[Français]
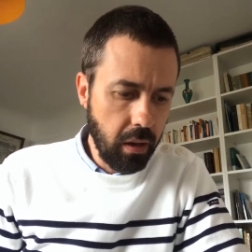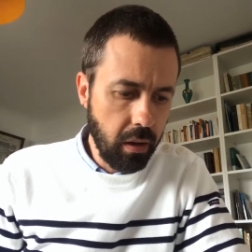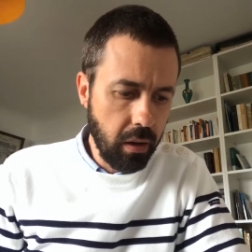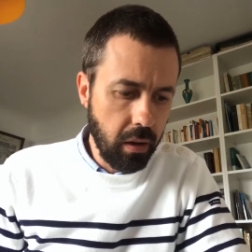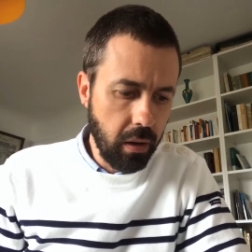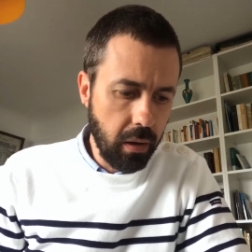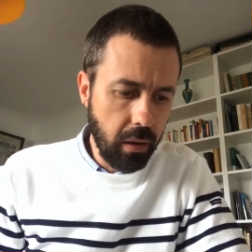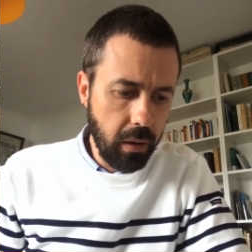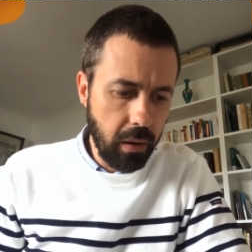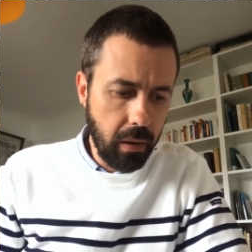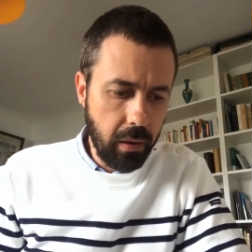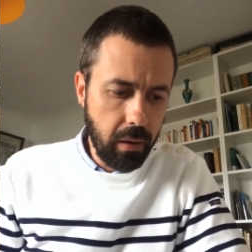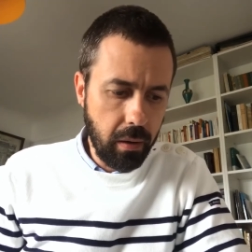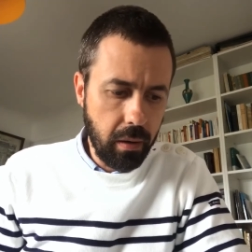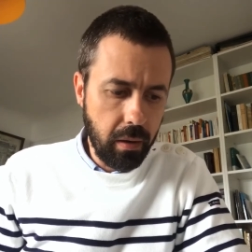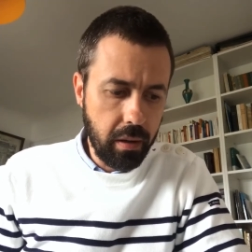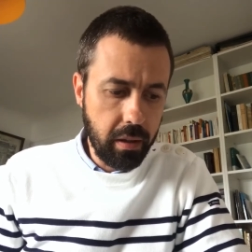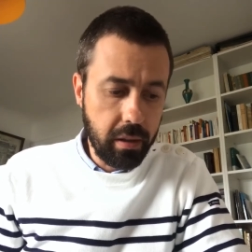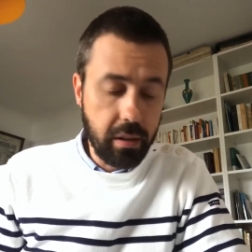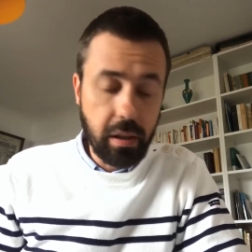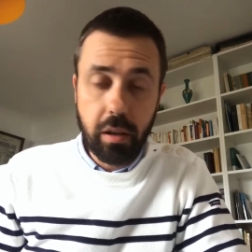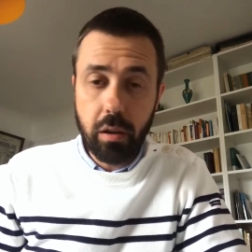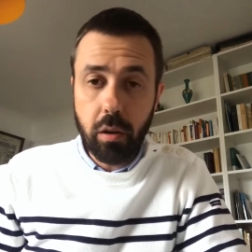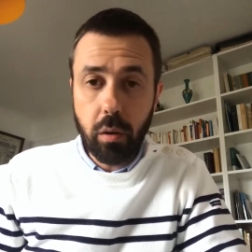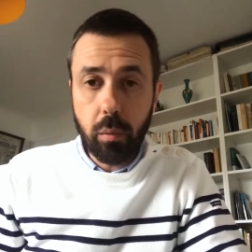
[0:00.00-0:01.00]
Euh,
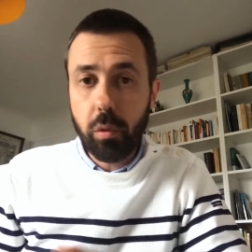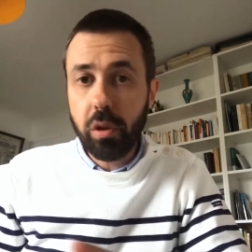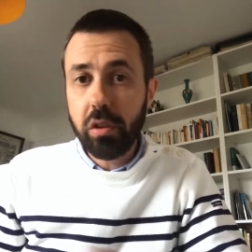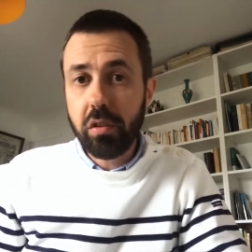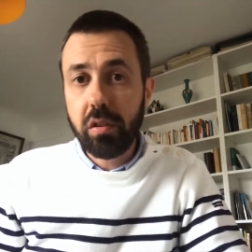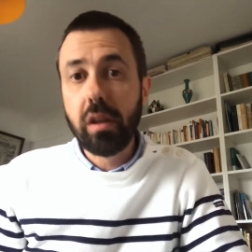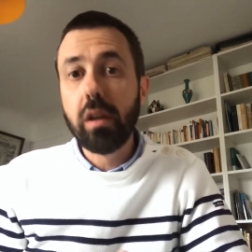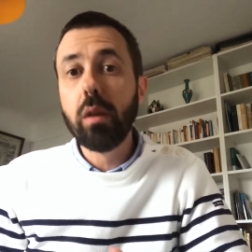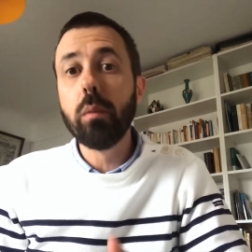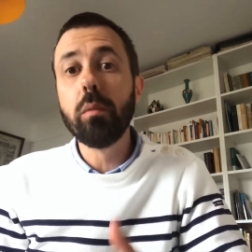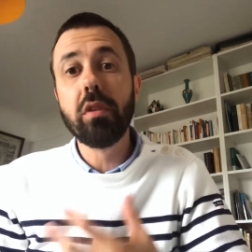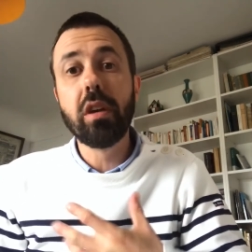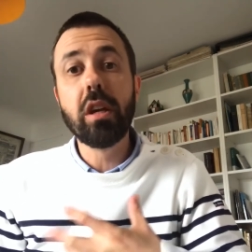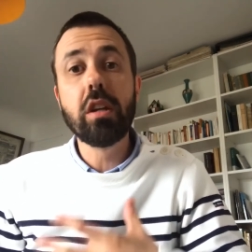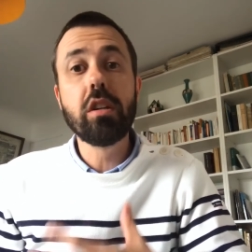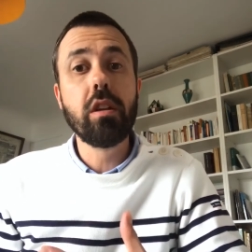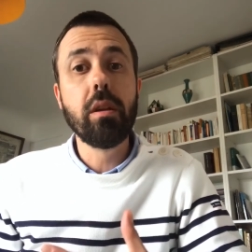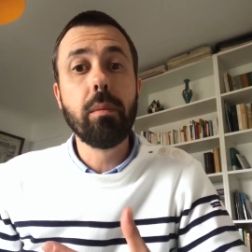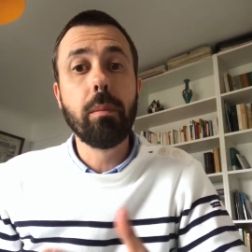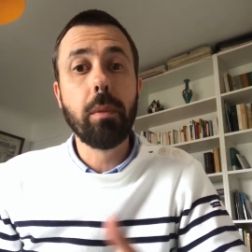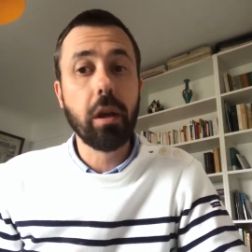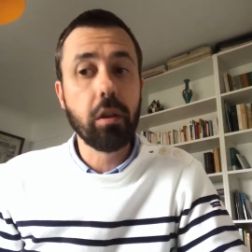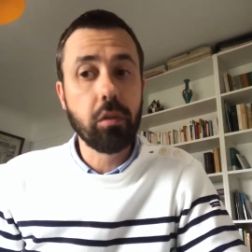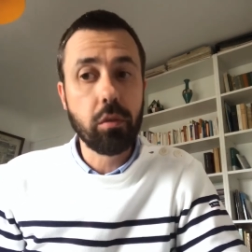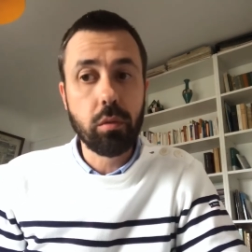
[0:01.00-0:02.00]
d'ailleurs, moi, c'est comme ça que je
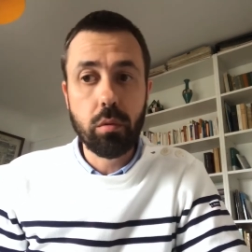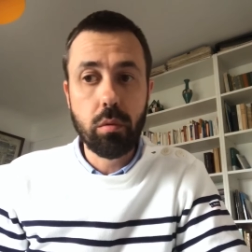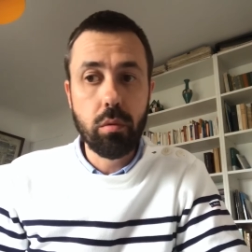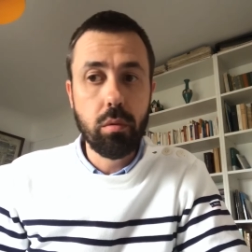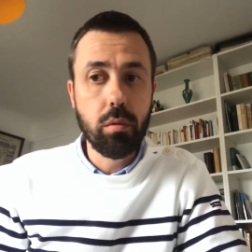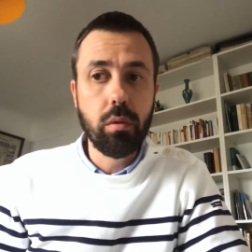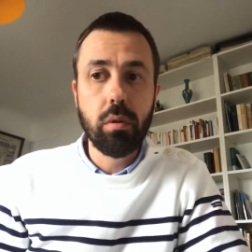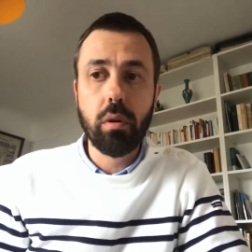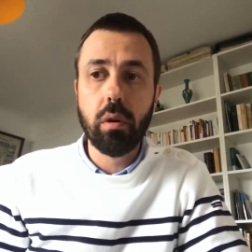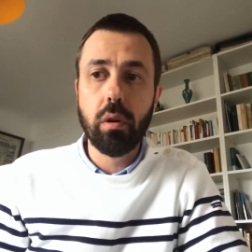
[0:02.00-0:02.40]
l'ai perçu,